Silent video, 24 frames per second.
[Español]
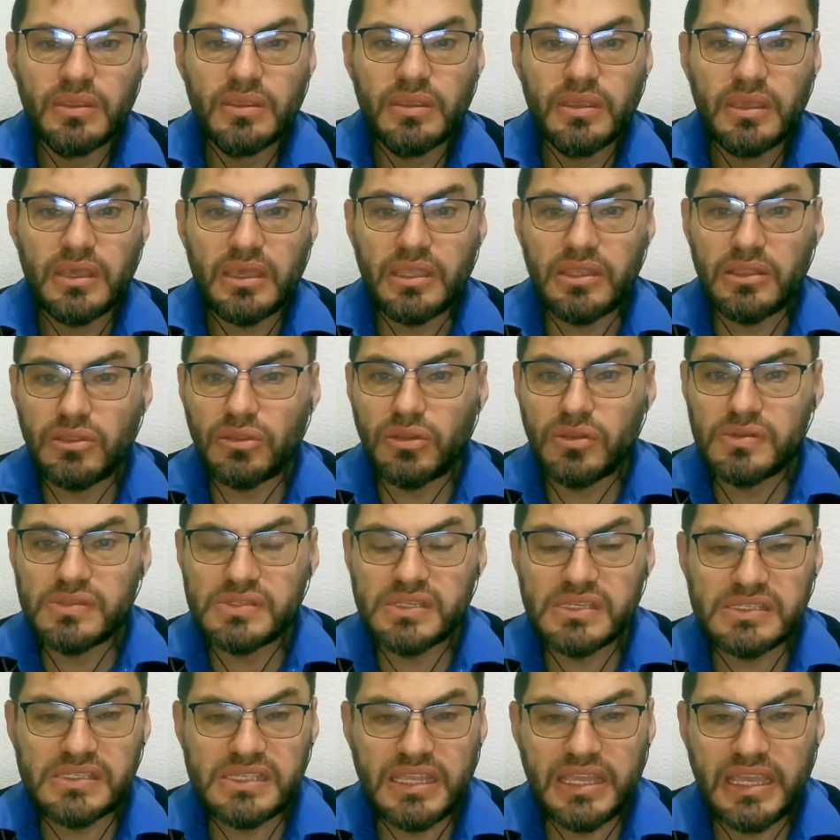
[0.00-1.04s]
Entonces
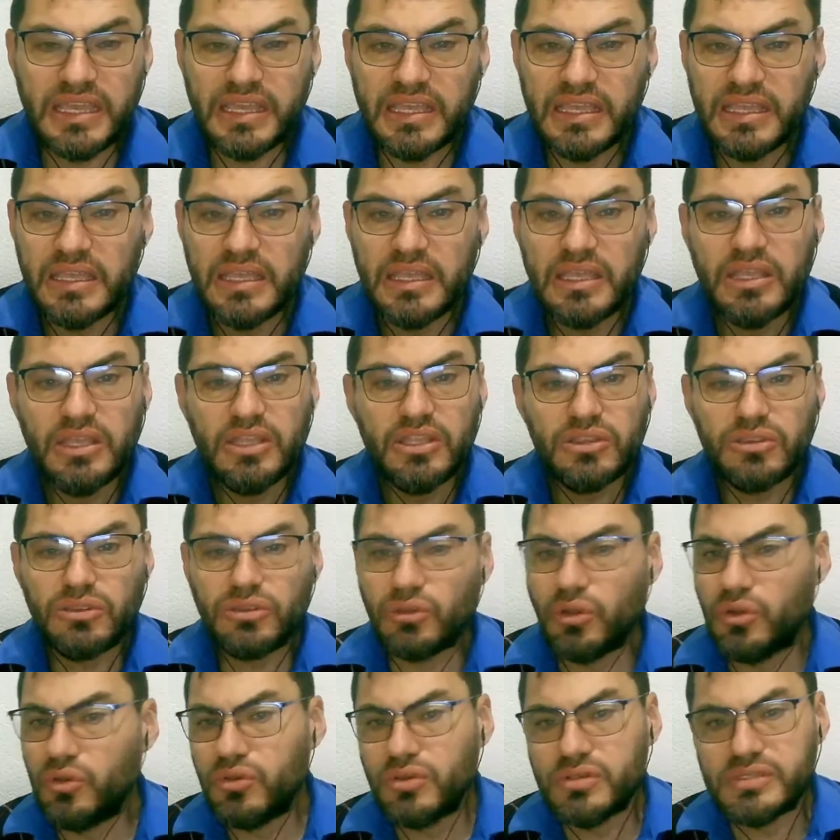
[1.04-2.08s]
dije,
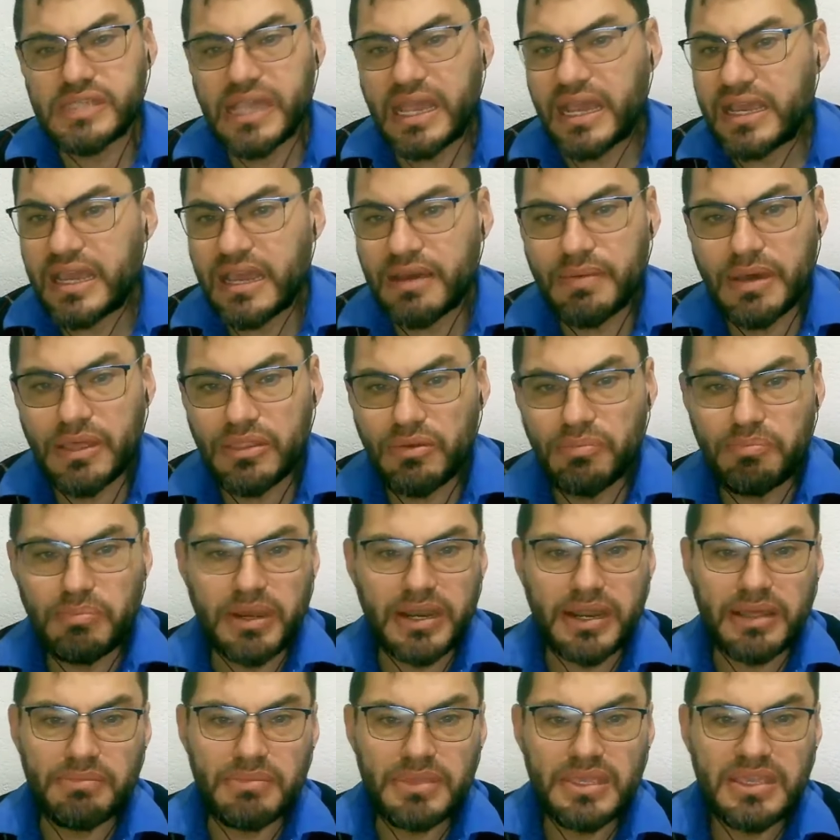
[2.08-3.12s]
todo se ha acabado para
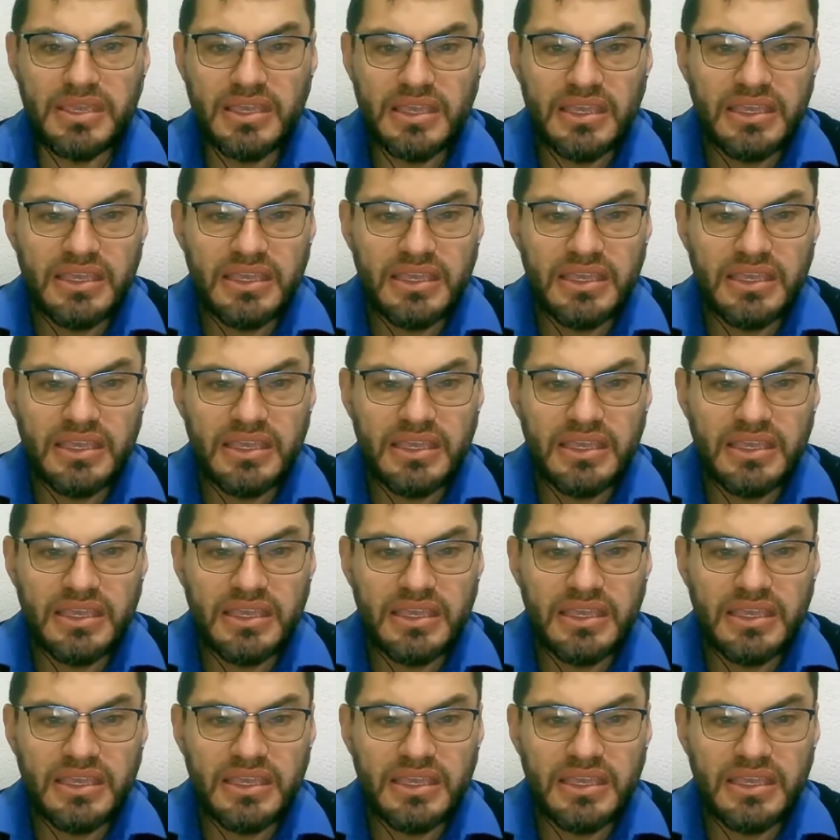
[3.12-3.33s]
mí.